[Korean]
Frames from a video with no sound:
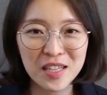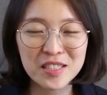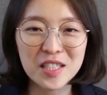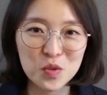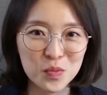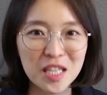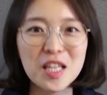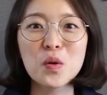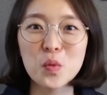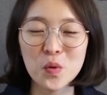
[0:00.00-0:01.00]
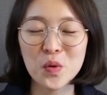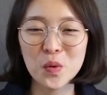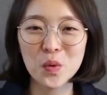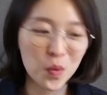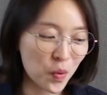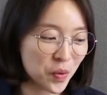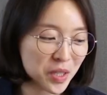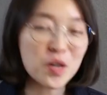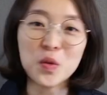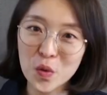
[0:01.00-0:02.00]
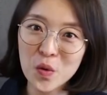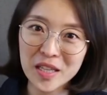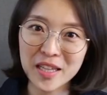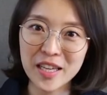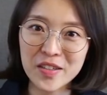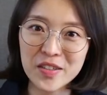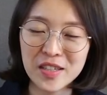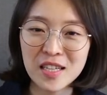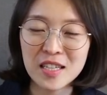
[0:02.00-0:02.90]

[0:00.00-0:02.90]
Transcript: 그때 좀 제대로 어, 읽었던 것 같아요.